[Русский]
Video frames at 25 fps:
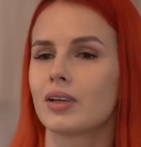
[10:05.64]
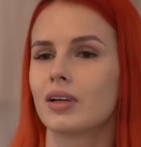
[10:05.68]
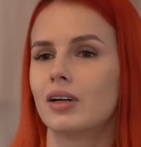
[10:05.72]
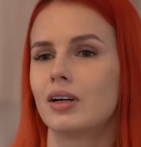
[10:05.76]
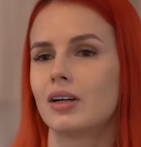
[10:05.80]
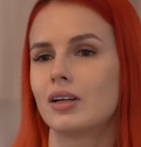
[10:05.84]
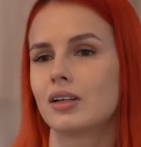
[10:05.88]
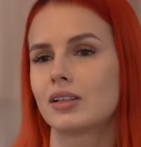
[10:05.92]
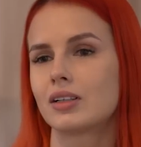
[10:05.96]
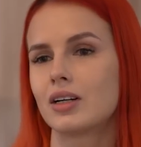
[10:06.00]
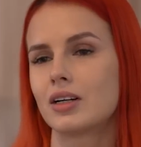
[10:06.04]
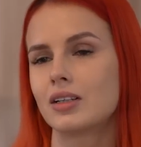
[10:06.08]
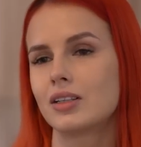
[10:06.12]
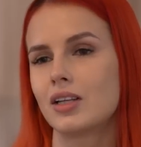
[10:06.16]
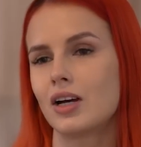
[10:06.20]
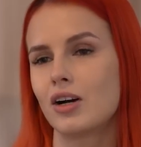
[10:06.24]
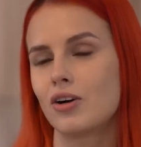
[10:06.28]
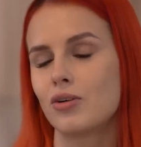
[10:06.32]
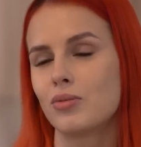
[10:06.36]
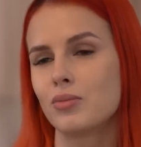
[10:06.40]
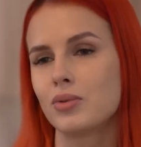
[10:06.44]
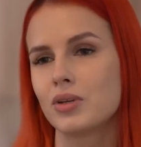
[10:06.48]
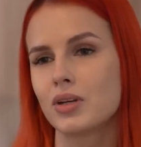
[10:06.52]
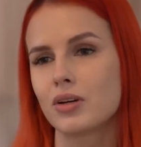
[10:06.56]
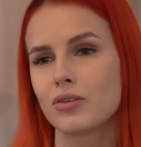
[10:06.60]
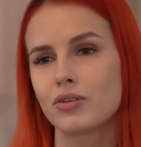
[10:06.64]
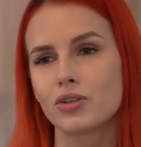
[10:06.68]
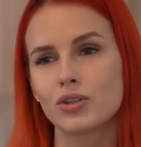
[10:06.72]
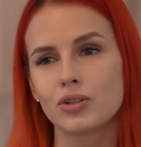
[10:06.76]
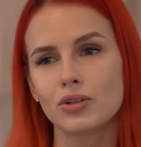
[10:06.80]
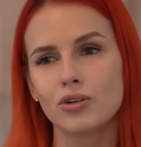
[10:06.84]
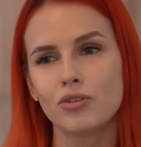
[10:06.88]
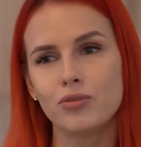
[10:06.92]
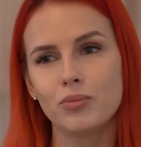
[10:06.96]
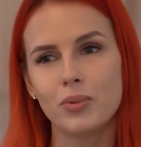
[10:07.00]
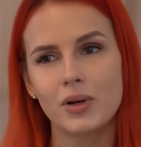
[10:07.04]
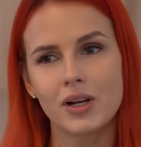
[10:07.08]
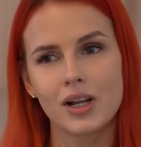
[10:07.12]
а, когда у меня
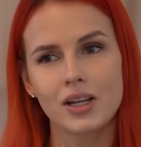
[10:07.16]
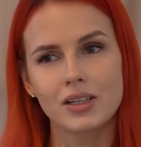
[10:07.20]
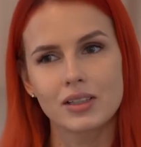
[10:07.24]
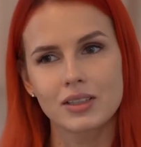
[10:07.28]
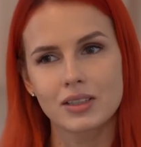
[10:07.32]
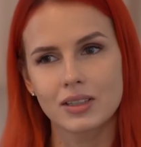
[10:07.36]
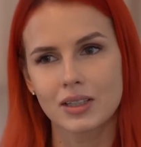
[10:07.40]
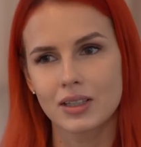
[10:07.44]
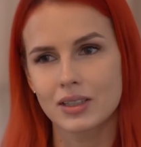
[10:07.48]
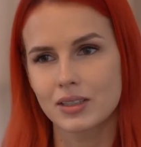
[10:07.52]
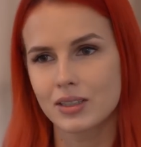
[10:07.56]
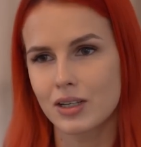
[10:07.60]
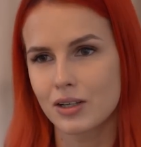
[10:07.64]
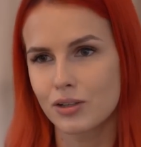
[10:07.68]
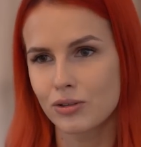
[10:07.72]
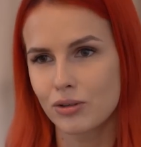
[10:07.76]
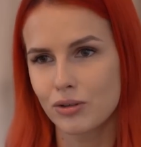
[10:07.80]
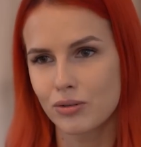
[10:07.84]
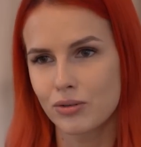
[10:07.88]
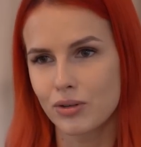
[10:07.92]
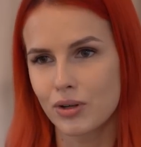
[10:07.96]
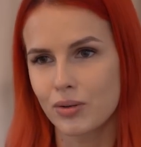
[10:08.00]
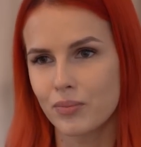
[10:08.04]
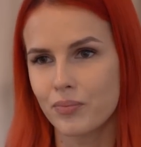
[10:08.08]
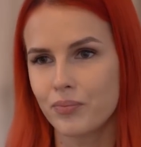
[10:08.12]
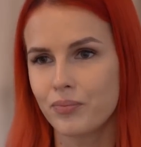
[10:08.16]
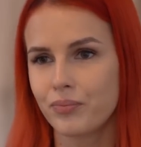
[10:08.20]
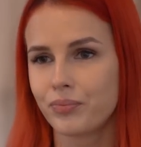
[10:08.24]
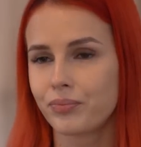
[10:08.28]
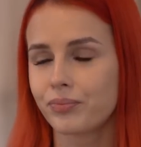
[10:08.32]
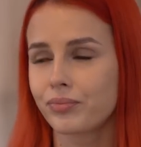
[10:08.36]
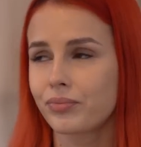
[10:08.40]
все в порядке со здоровьем –